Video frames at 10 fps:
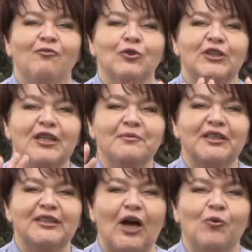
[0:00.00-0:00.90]
Вот
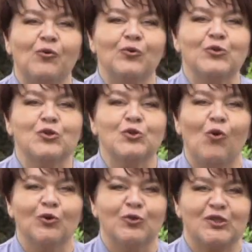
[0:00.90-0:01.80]
именно такую
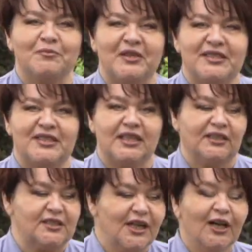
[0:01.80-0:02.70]
зону себе
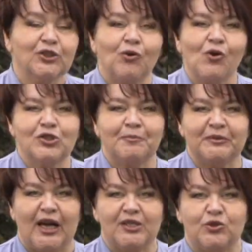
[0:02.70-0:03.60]
сделать тоже
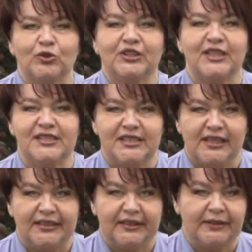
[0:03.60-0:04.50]
подойдет
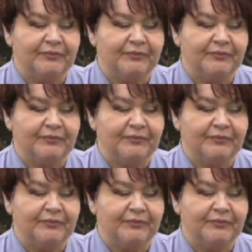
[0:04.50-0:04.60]
кизильник.